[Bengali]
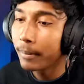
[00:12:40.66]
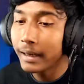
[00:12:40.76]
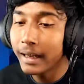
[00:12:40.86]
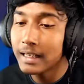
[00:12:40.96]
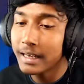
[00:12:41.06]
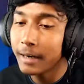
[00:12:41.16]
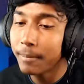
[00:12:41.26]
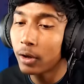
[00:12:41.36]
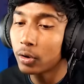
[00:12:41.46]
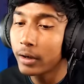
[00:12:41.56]
ভাই ঠিক আছে এর
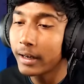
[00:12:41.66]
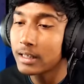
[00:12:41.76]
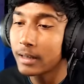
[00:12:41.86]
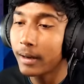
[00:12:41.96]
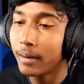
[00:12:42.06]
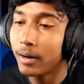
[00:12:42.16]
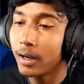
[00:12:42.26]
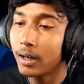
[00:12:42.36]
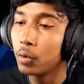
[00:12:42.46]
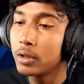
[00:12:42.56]
পাওয়ার তো ঠিক আছে এবার আমরা
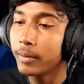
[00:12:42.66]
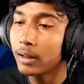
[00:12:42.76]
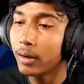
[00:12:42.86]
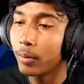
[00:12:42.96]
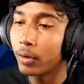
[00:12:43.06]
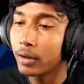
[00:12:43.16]
ঘুষি মারতে পারবো